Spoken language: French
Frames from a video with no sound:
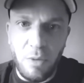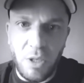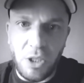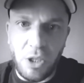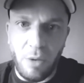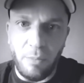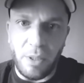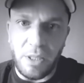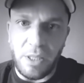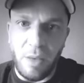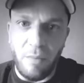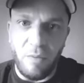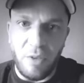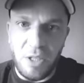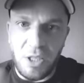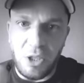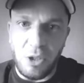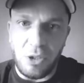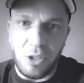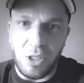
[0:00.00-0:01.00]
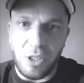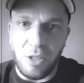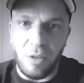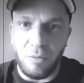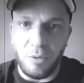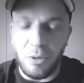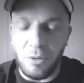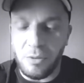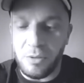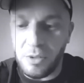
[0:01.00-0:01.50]
les gens, Bassem Vénitieux
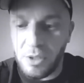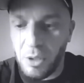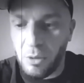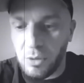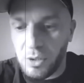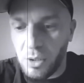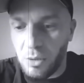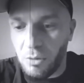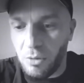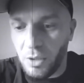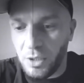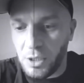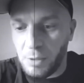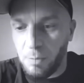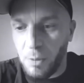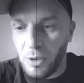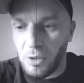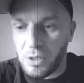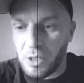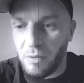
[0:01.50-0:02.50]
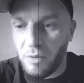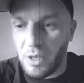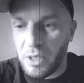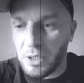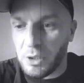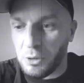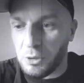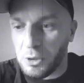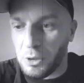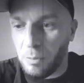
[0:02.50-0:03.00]
692, 0 en espérant que ça va, que
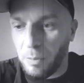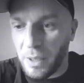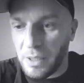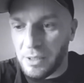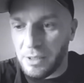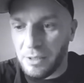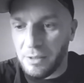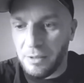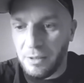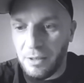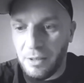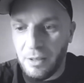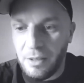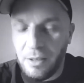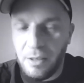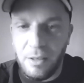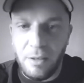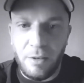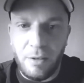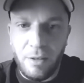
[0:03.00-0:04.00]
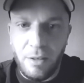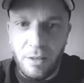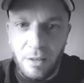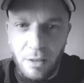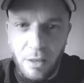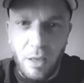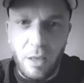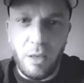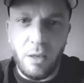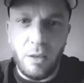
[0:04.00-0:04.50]
les choses se passent.
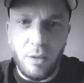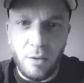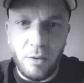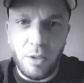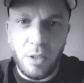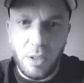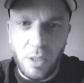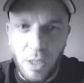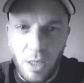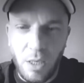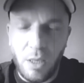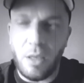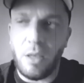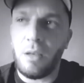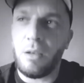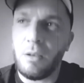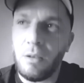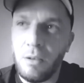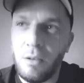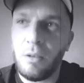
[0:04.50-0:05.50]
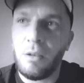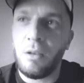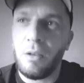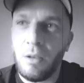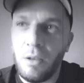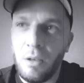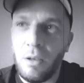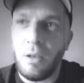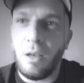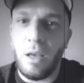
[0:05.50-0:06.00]
Euh,
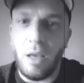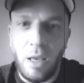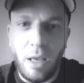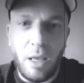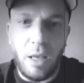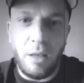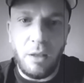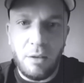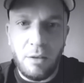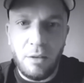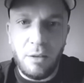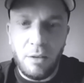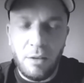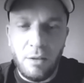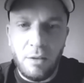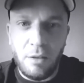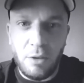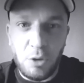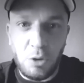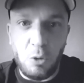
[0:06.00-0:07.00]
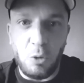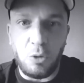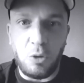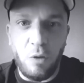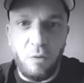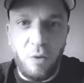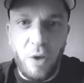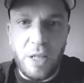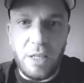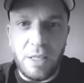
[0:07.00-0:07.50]
euh, genre de
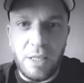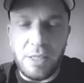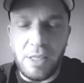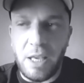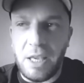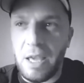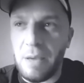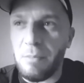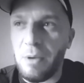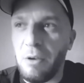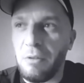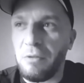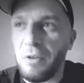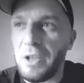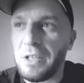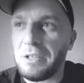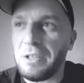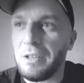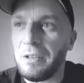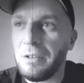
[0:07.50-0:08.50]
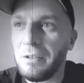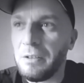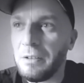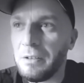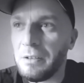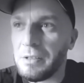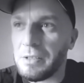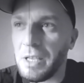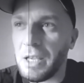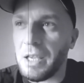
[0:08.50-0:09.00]
fête, les sacs à main en fait.
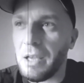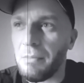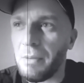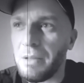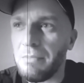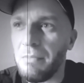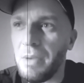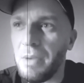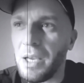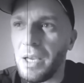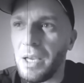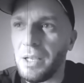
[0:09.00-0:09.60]
Sacs à main de merde